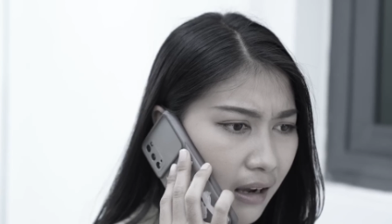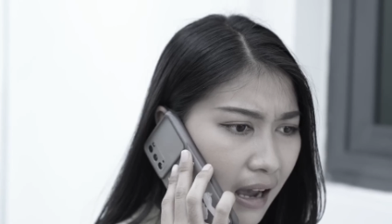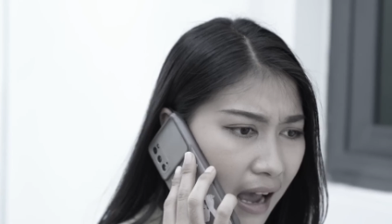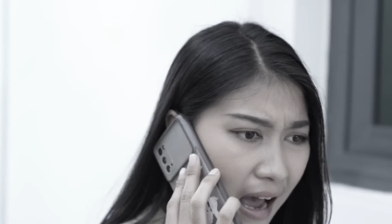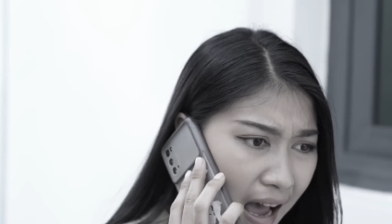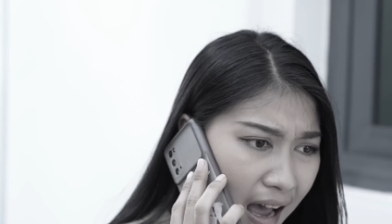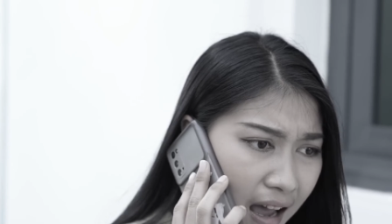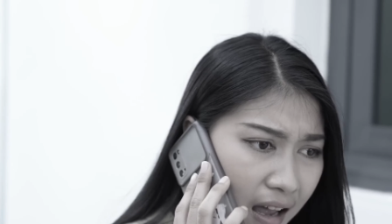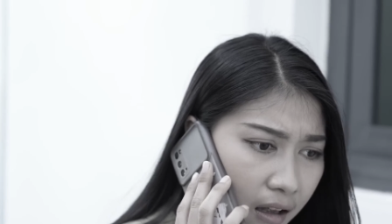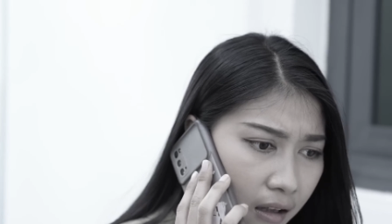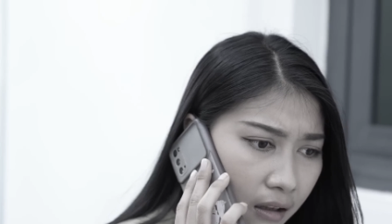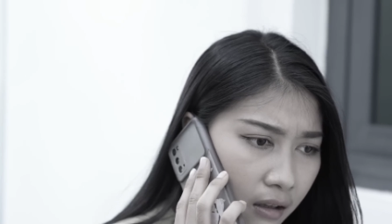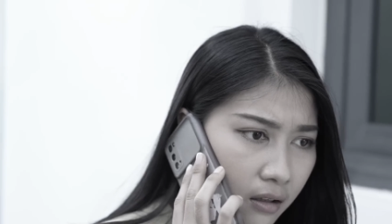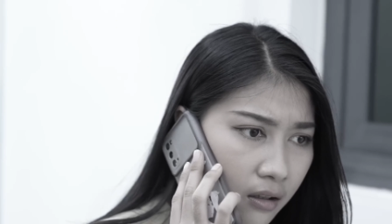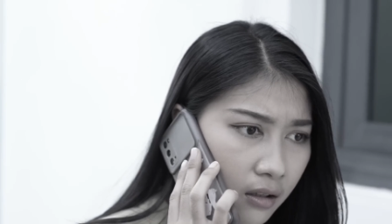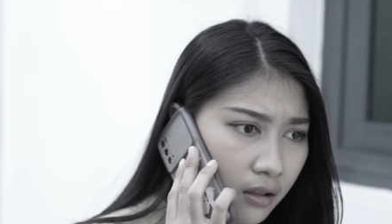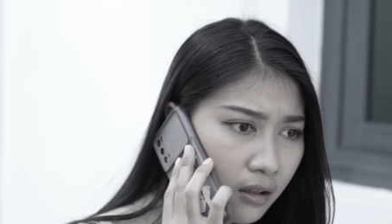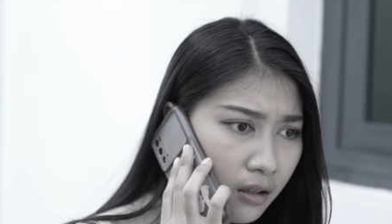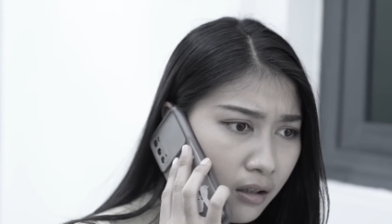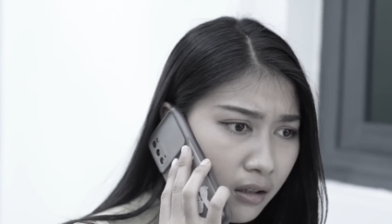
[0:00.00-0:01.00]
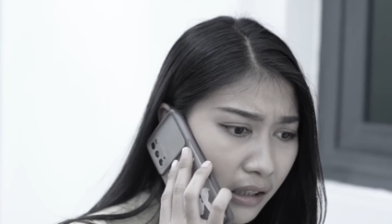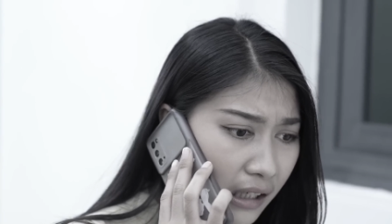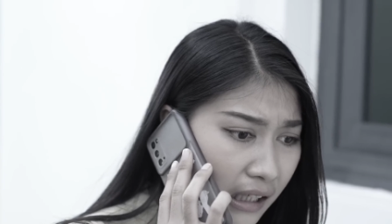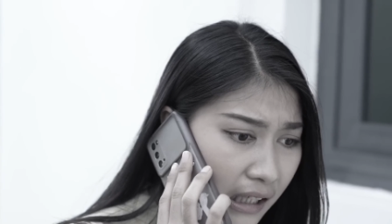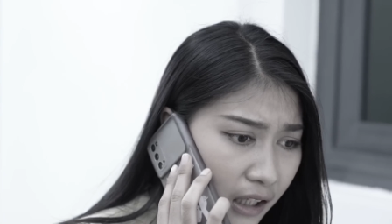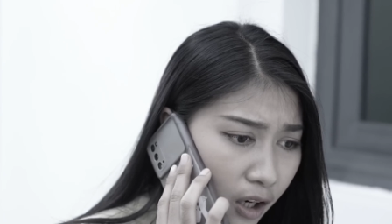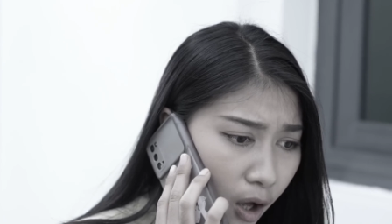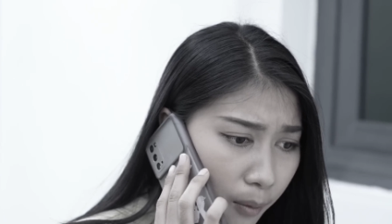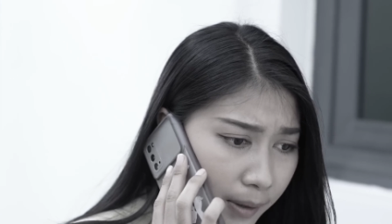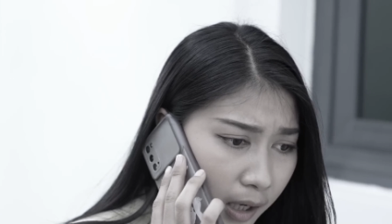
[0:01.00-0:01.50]
ฮะลื่
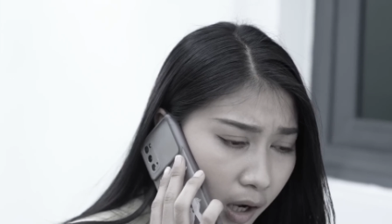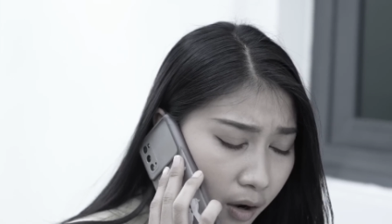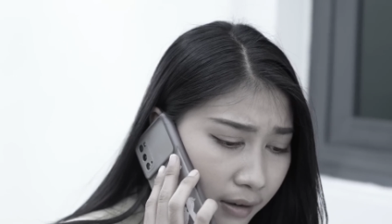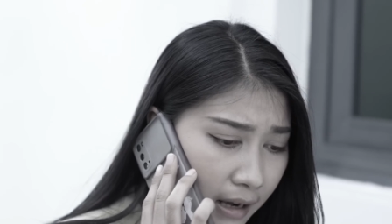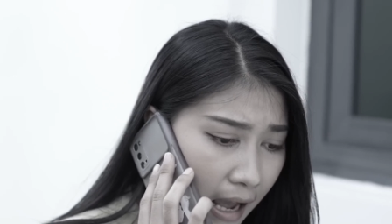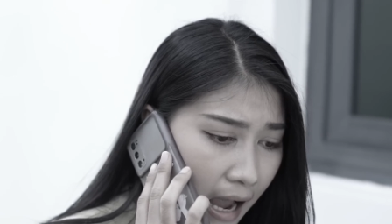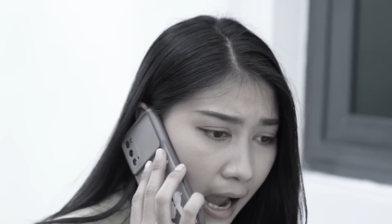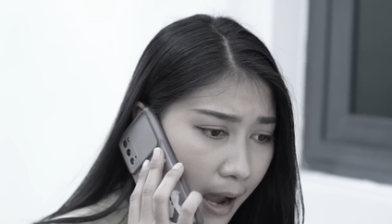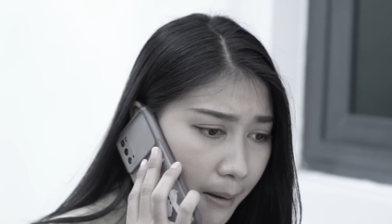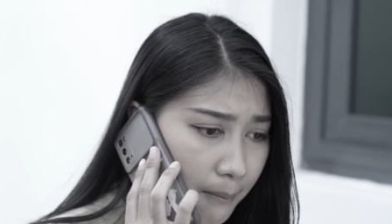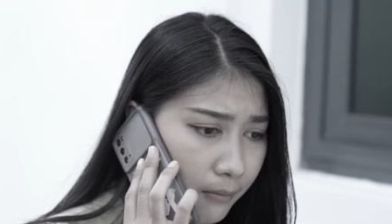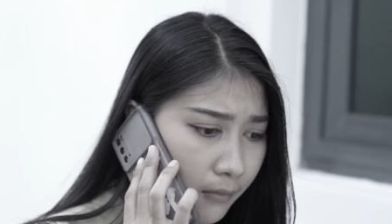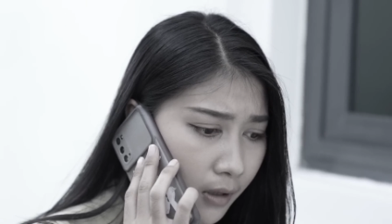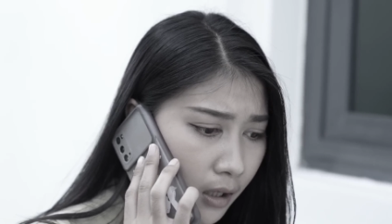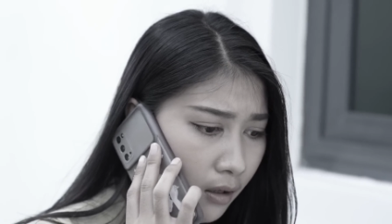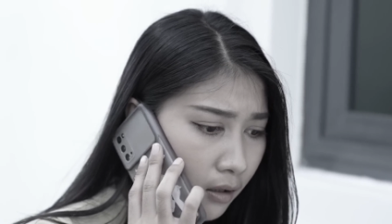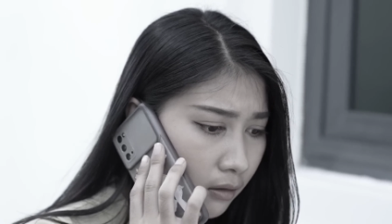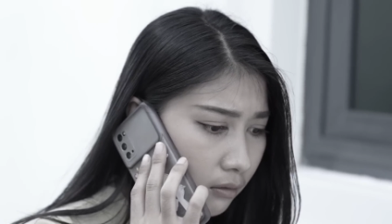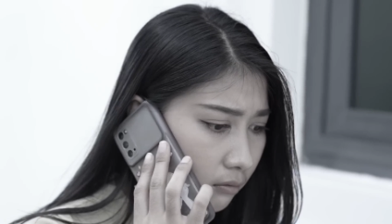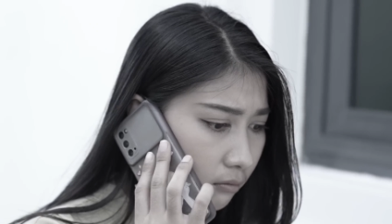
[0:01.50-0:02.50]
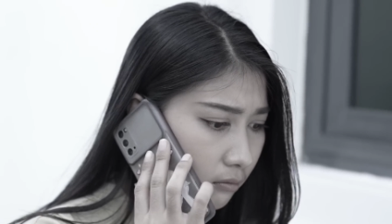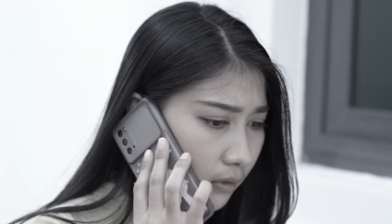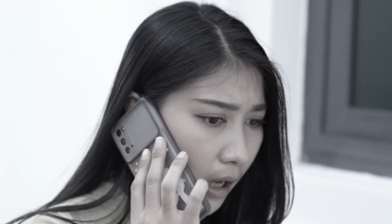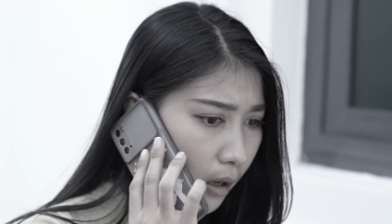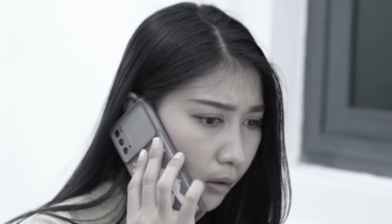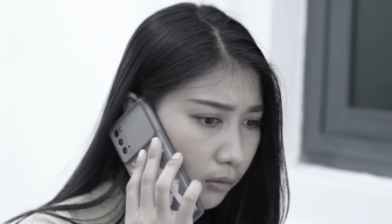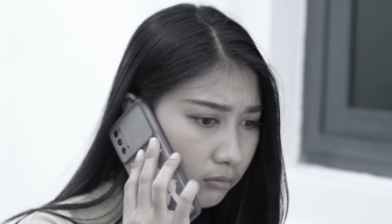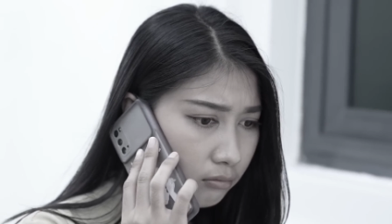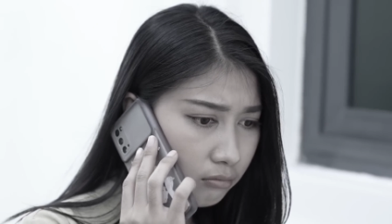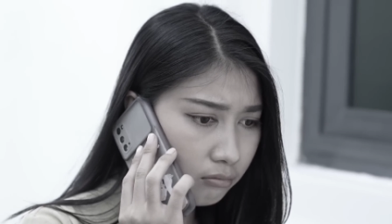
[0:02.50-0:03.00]
นล้มในห้องน้ำ แล้
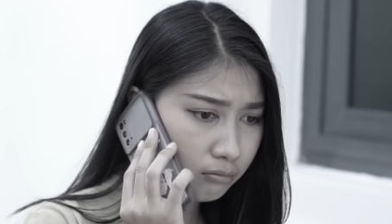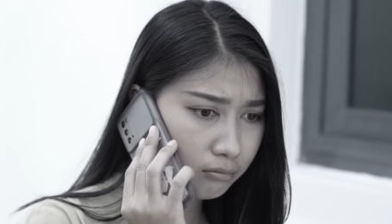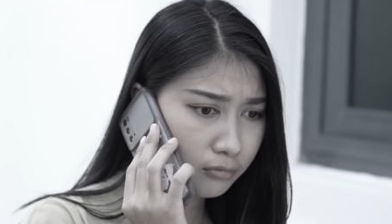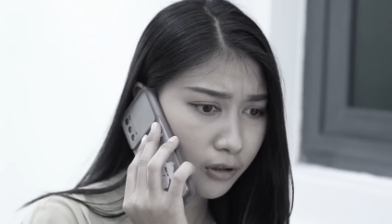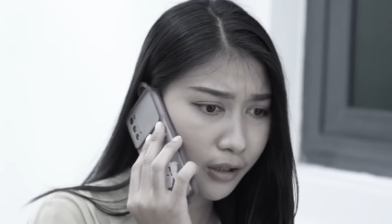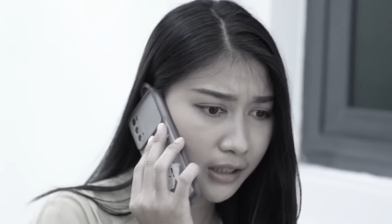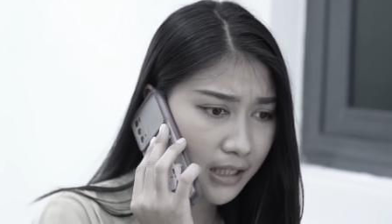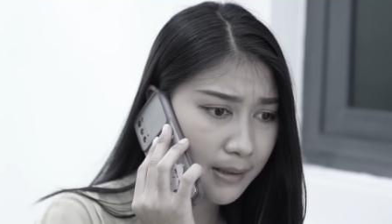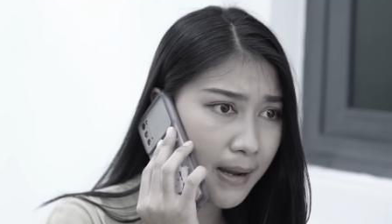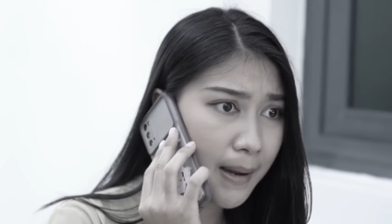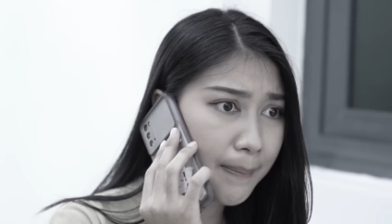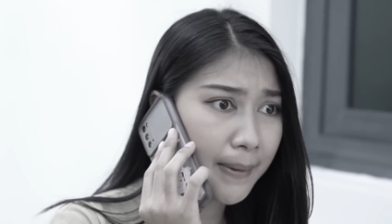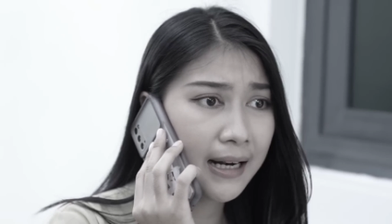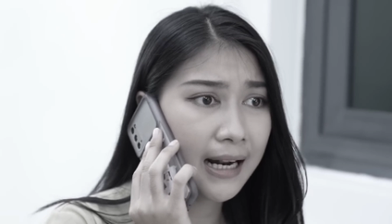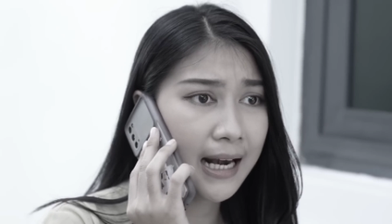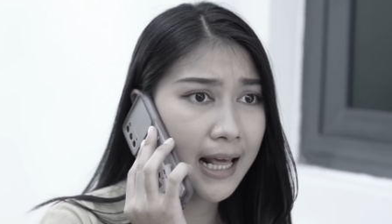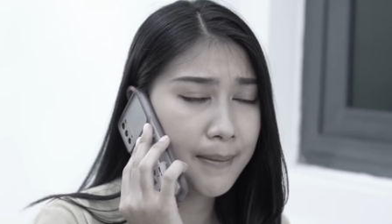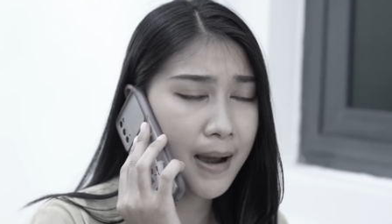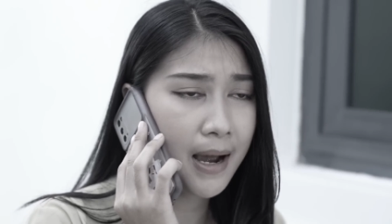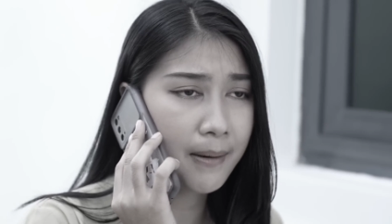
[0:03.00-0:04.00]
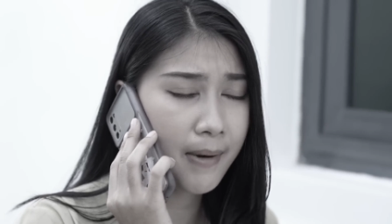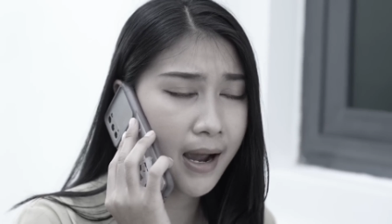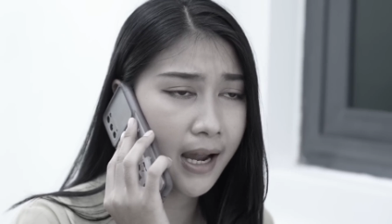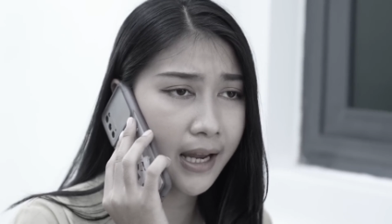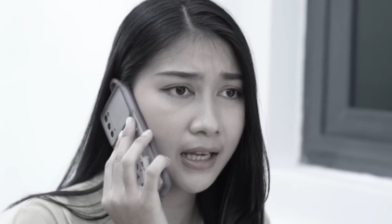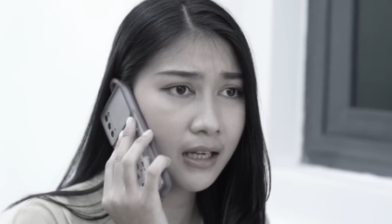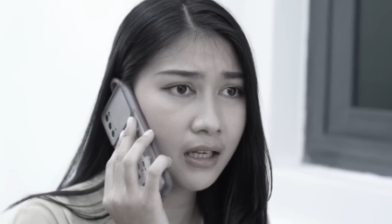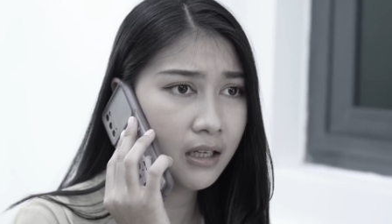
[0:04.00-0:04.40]
ว ตอนนี้แม่เป็นอะไรมากไหม